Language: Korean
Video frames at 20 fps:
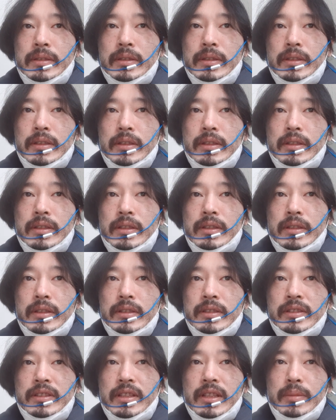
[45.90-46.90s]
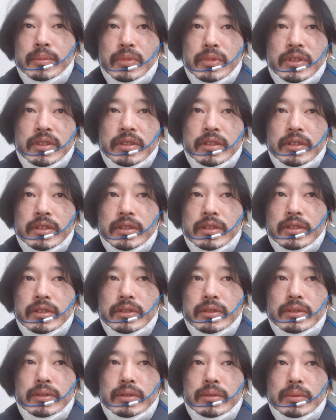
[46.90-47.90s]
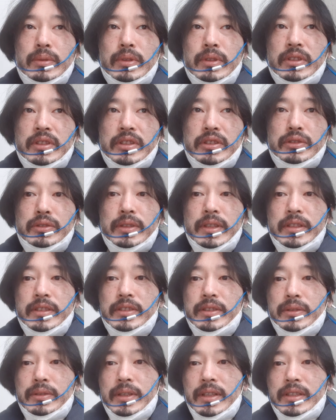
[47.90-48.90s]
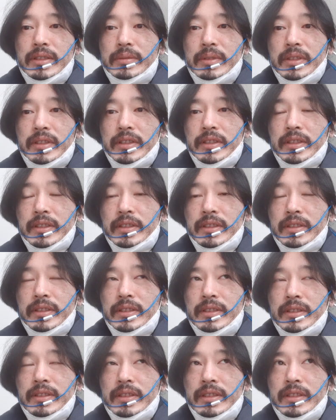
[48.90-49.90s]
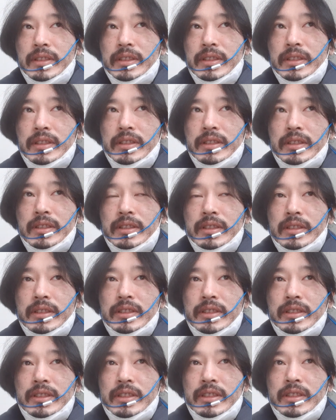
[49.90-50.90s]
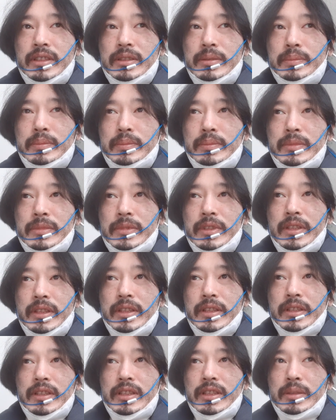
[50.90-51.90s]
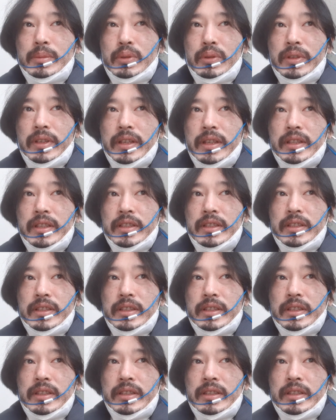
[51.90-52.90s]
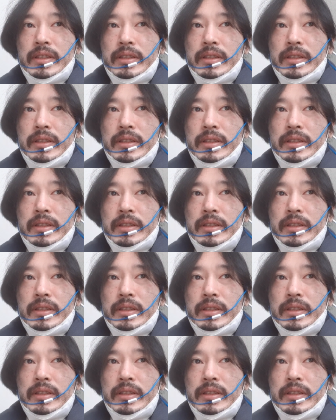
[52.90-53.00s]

어, 슬램덩크도 뭐 그 이후에 있었고 하지만은 지금 이제 일본의 그